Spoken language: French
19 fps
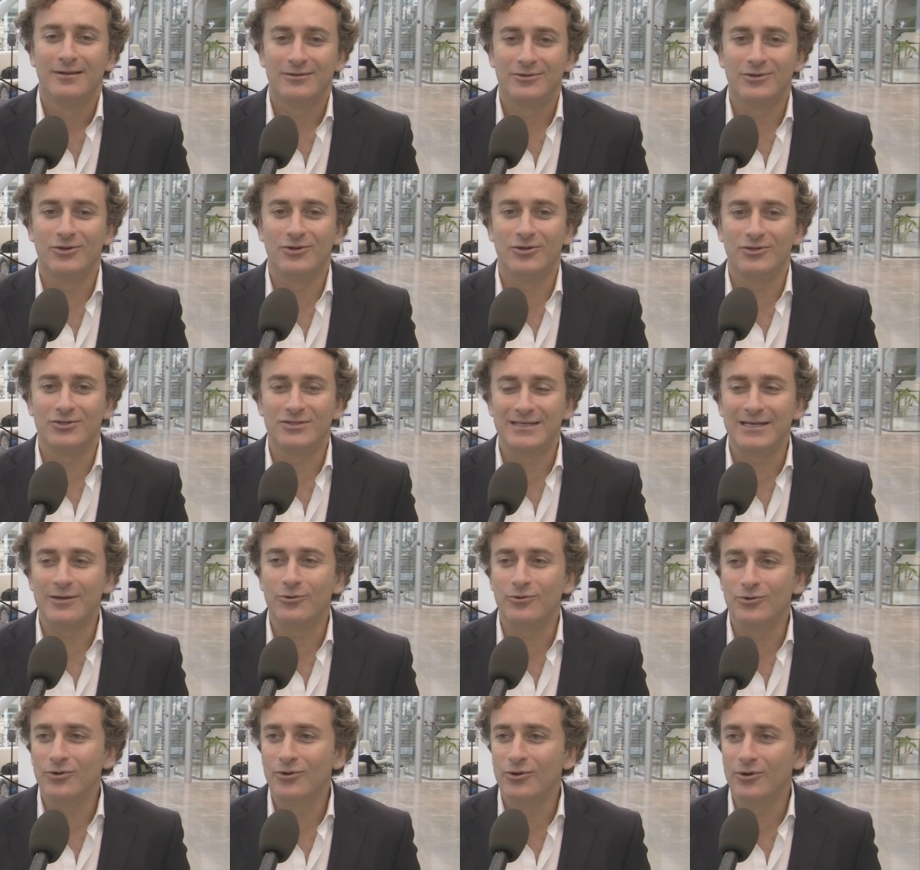
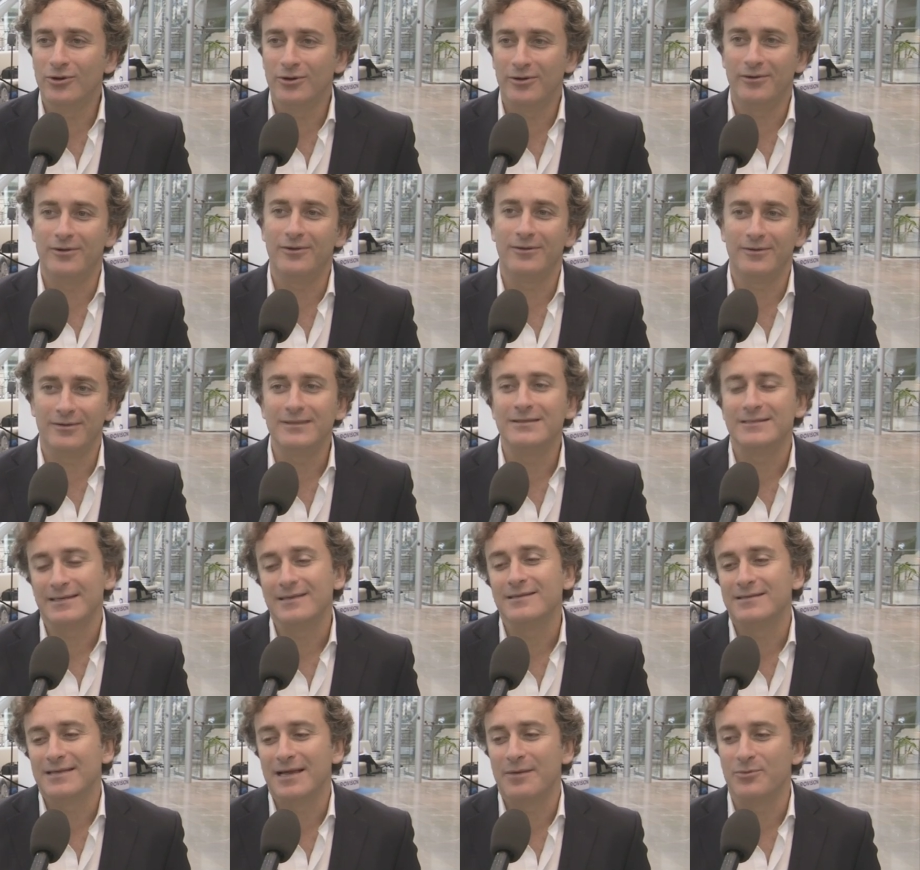CO2. Euh,
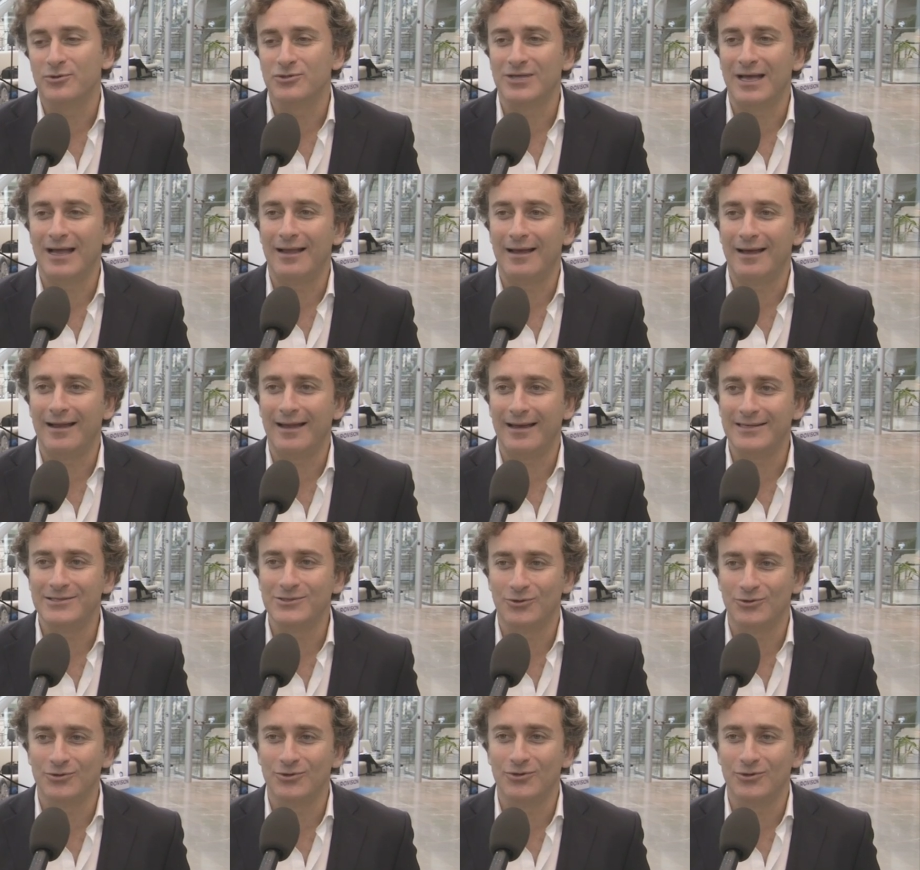c'est un peu ça la,
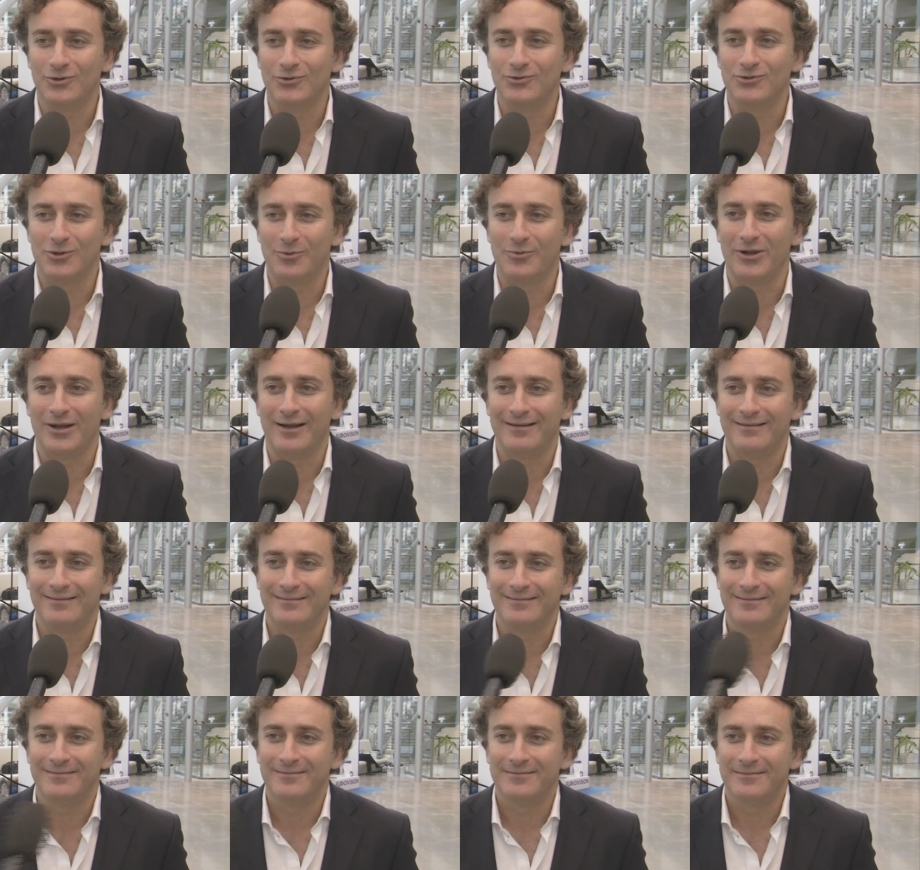raison du championnat.
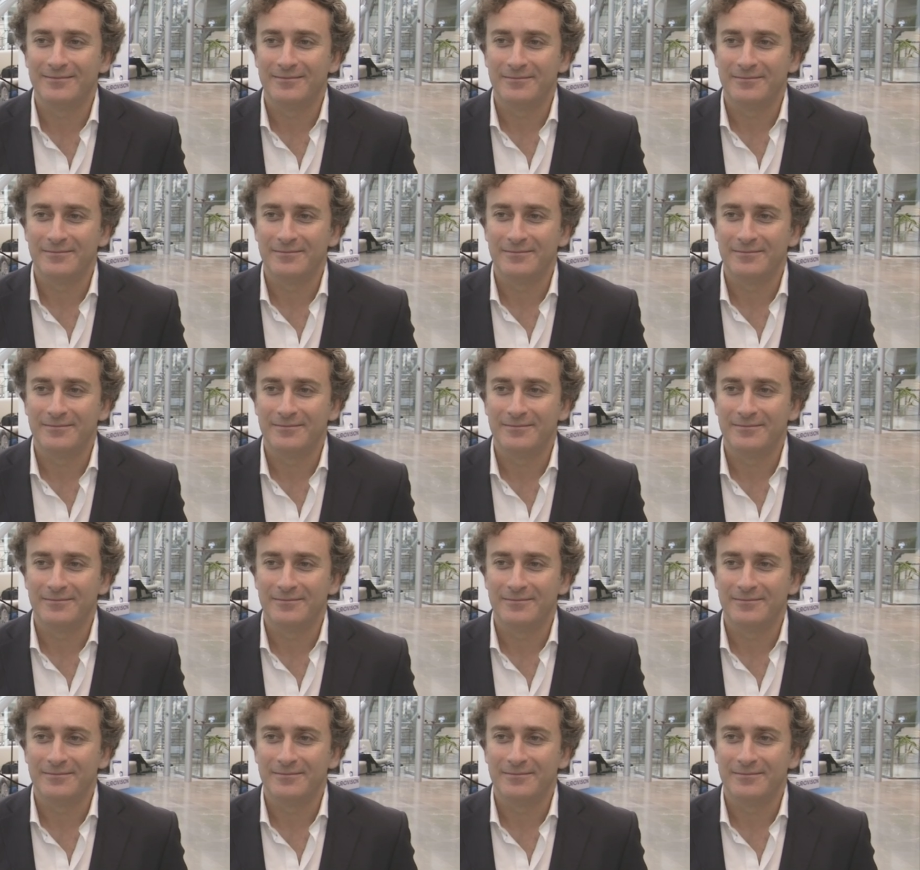Je vois